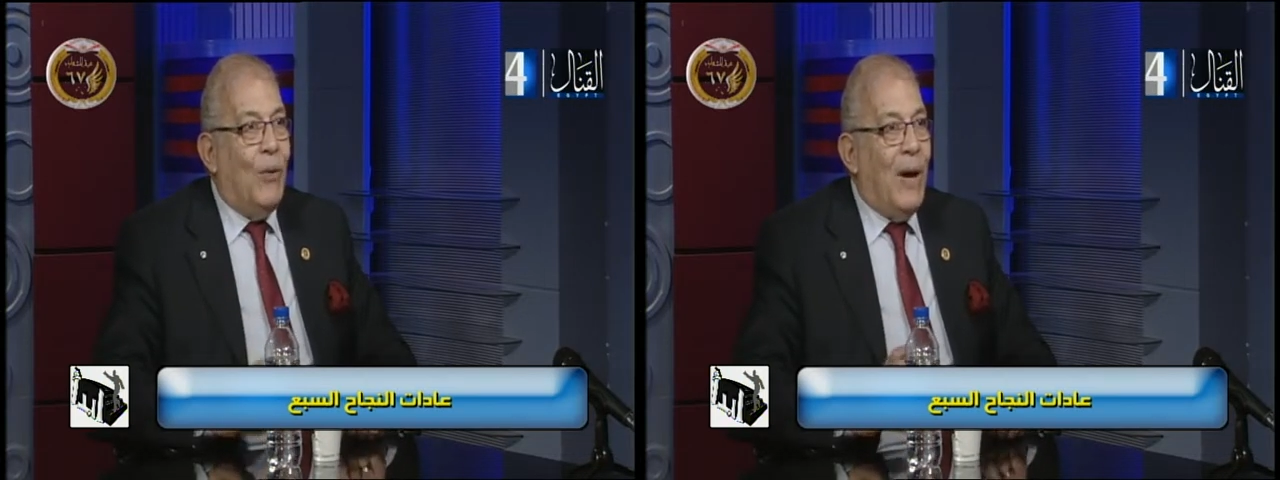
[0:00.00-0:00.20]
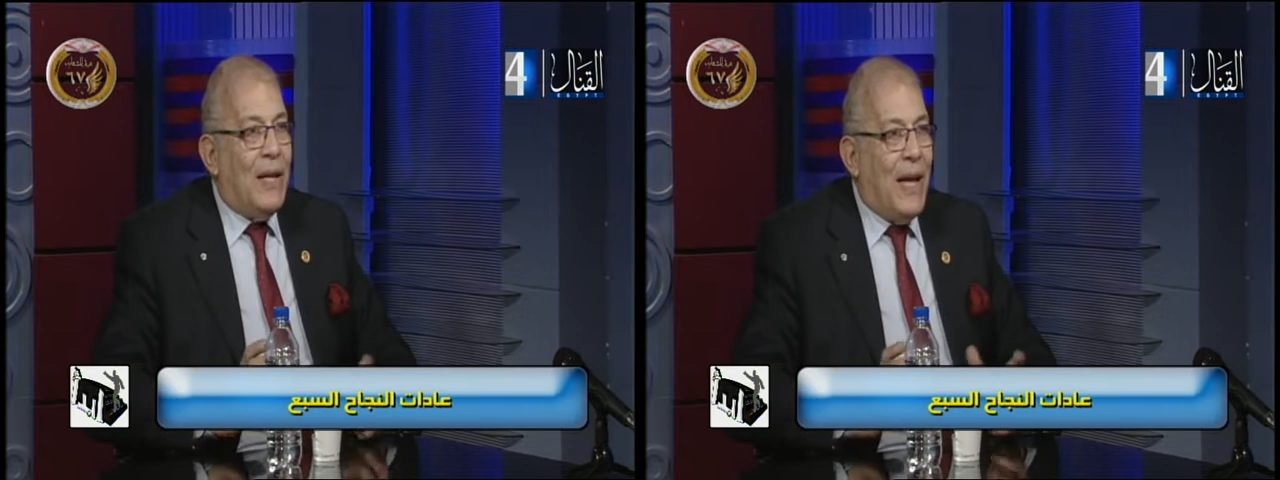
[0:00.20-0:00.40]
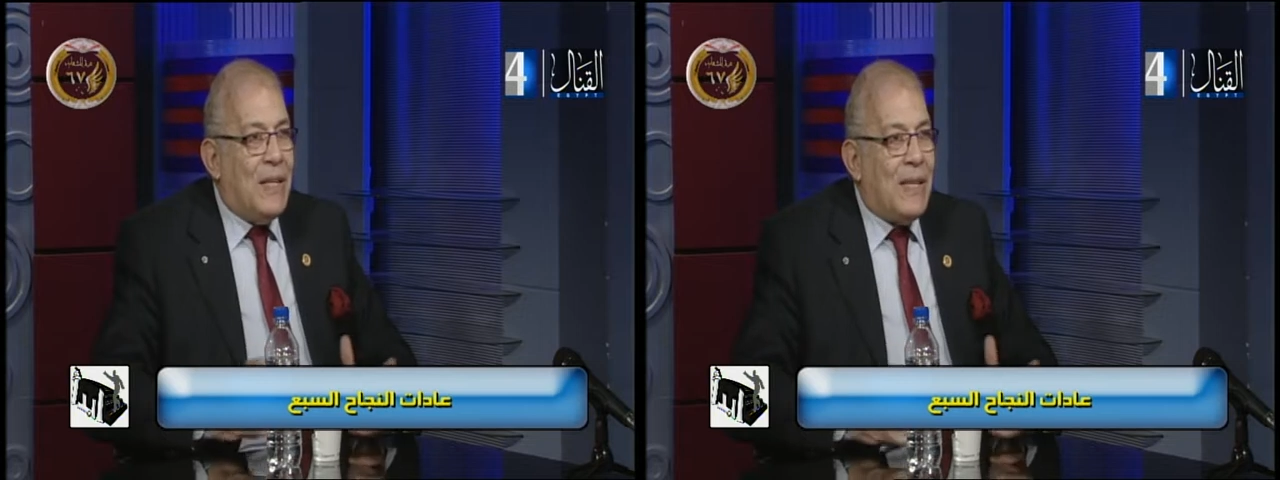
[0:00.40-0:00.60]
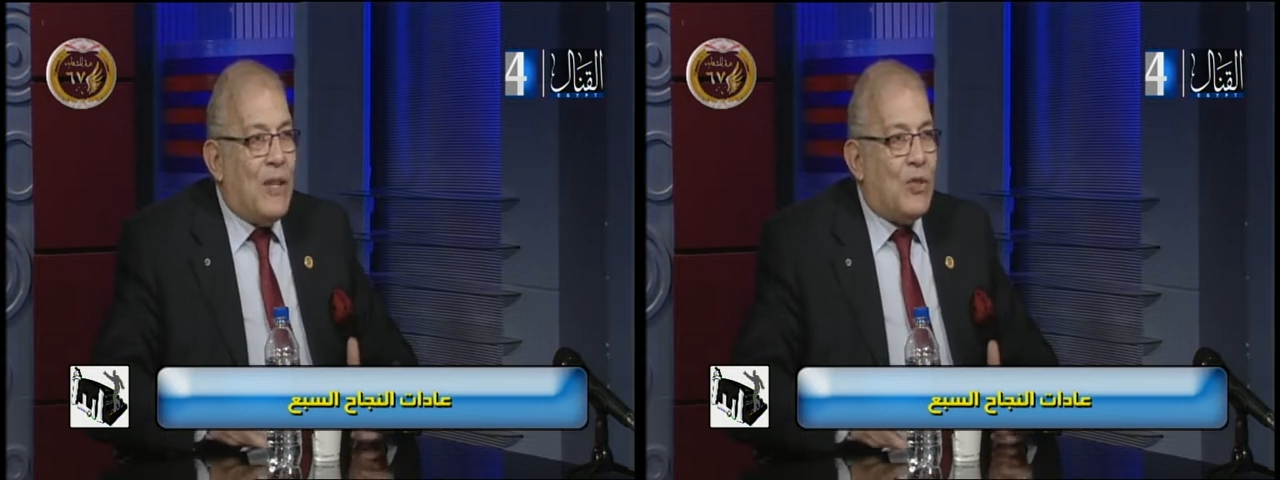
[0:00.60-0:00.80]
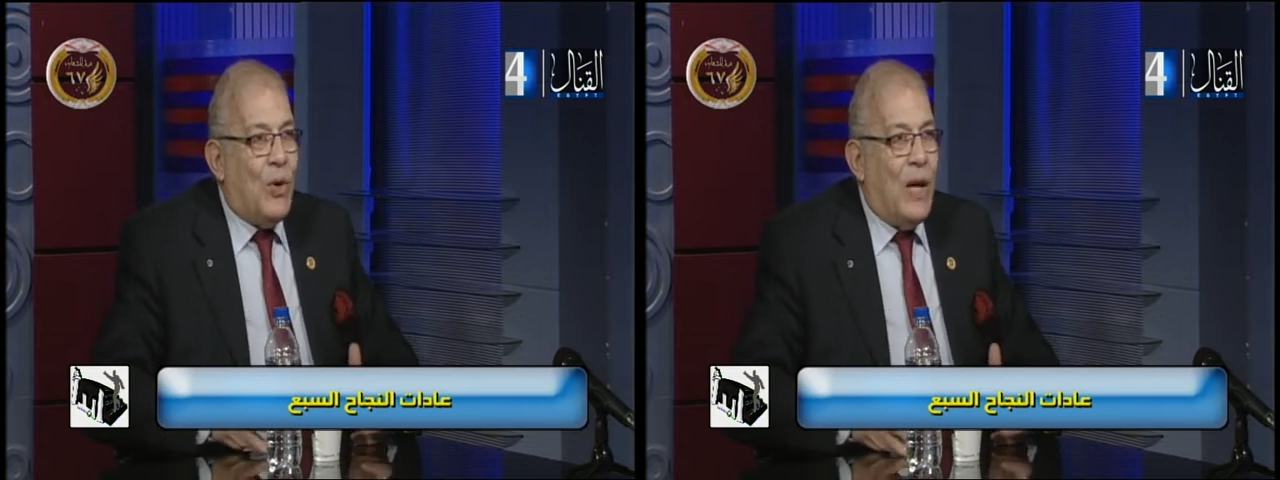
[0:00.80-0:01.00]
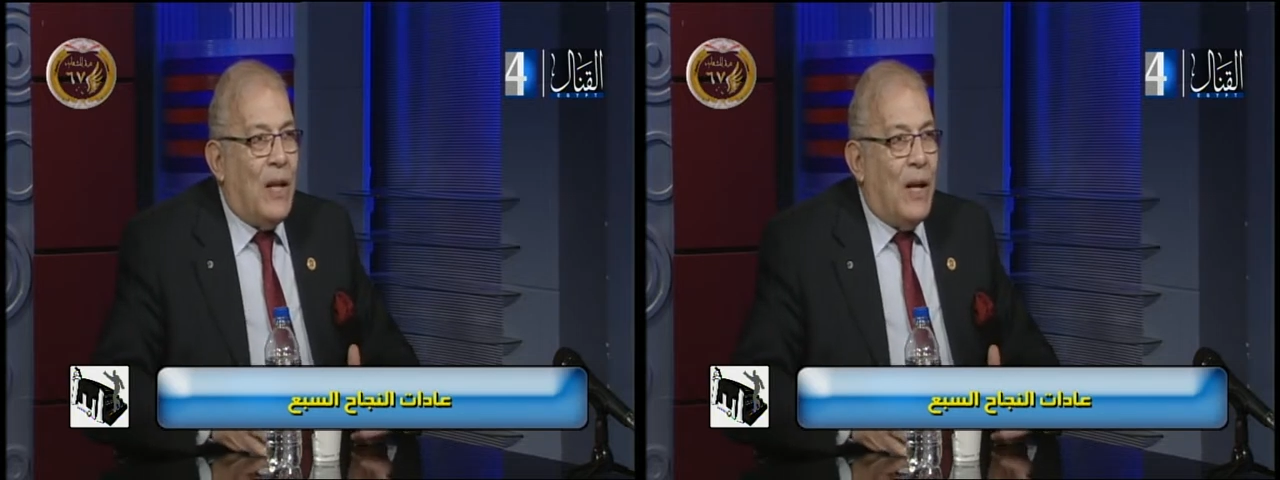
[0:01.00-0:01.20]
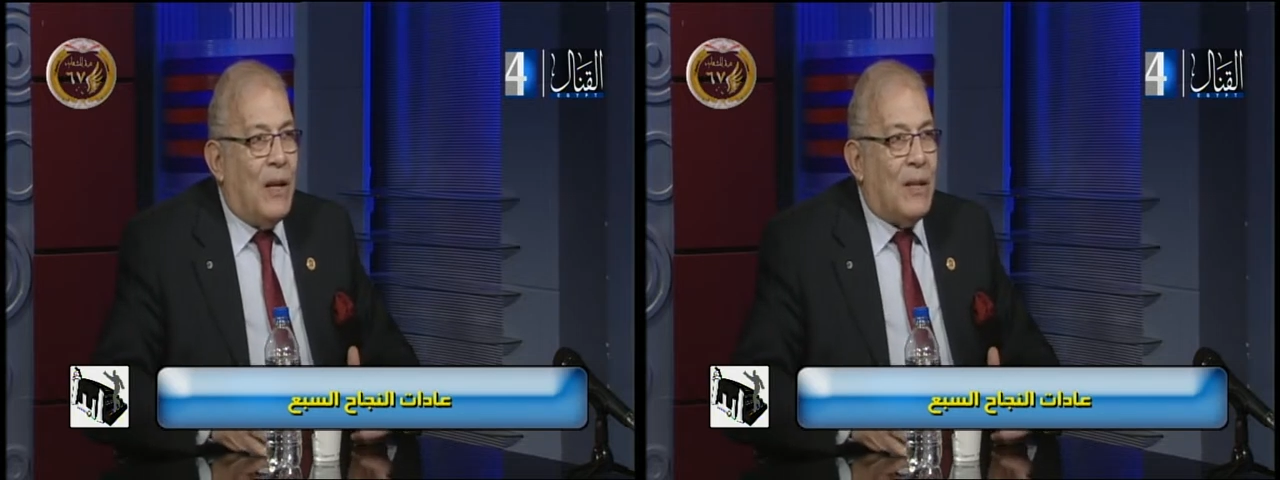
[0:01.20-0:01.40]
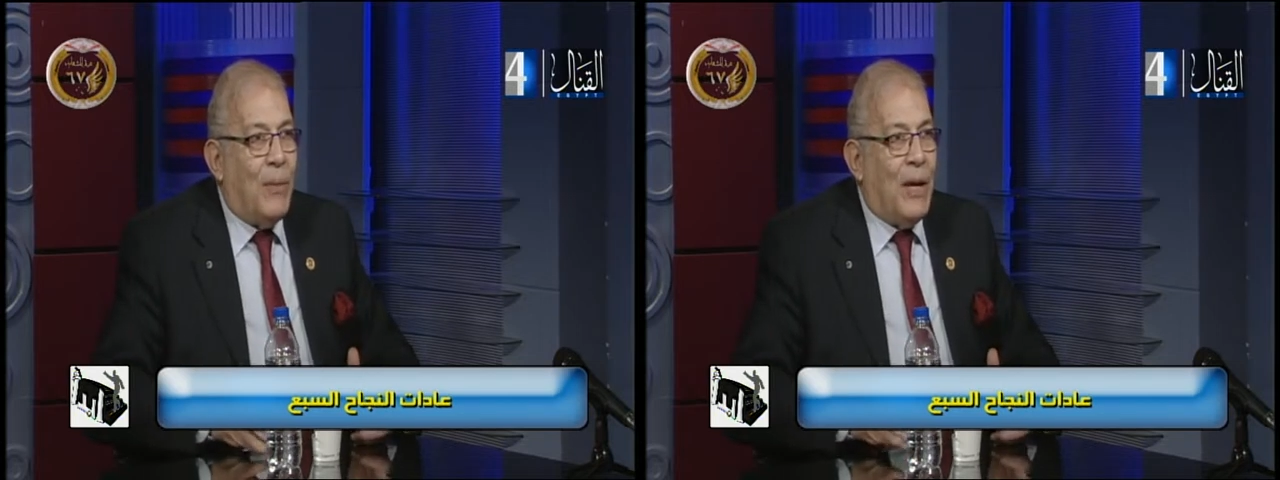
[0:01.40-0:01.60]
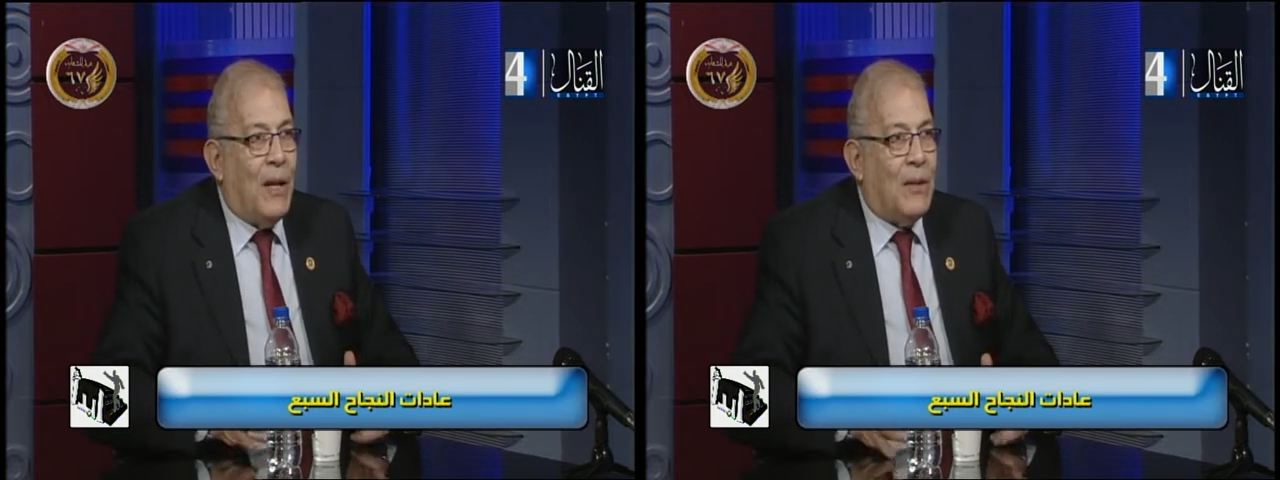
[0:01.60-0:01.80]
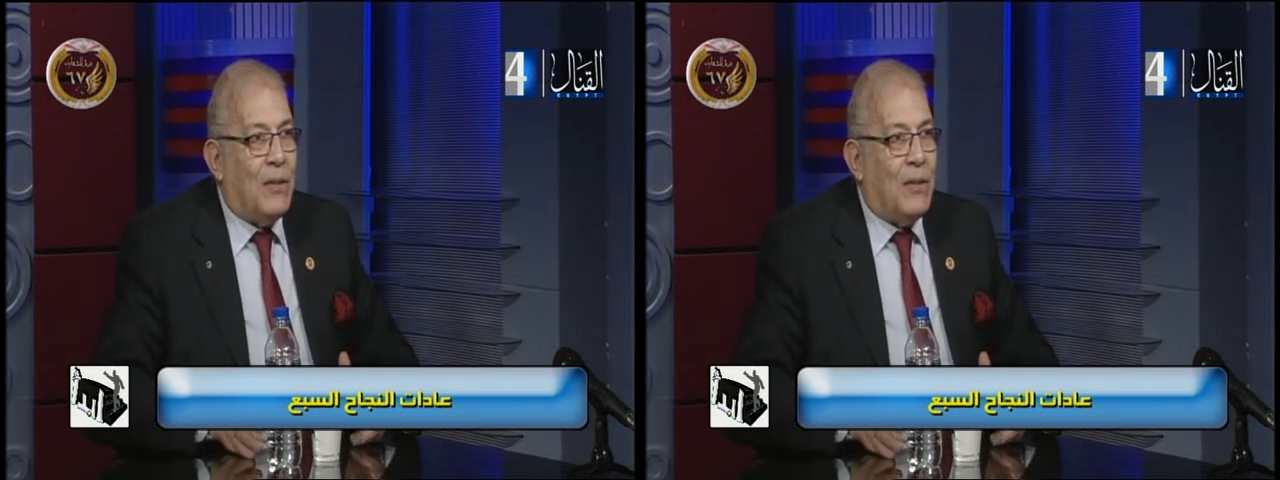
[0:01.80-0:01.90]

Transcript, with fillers: واحد هيسال سؤال الله طب ايه علاقه